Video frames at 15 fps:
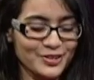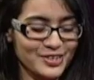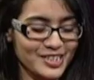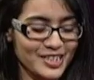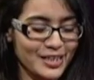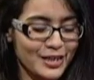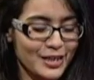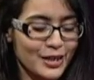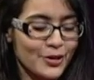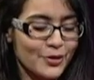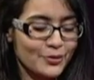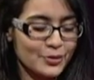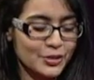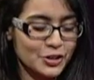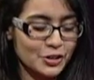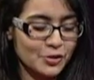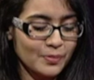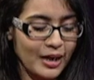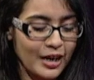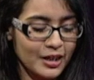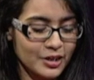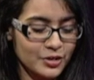হচ্ছে উনিশশো
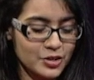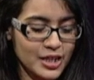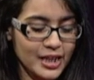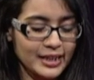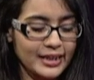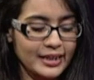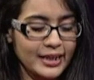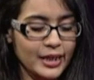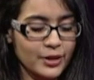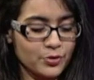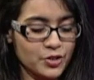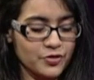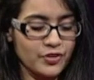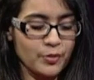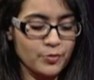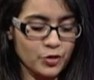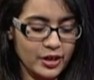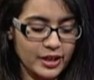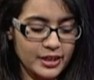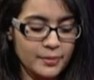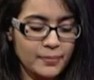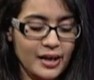সালের একুশ
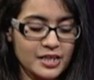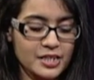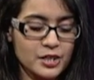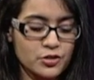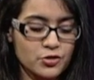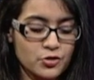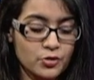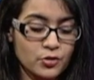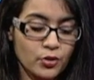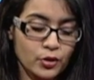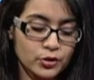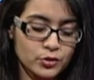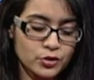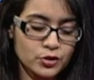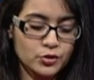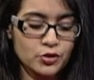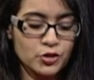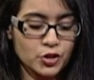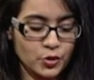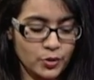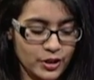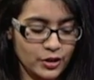ফেব্রুয়ারি ভাষার জন্য কতজন
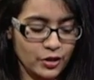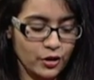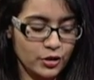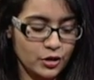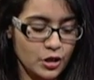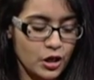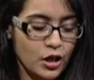শহীদ হন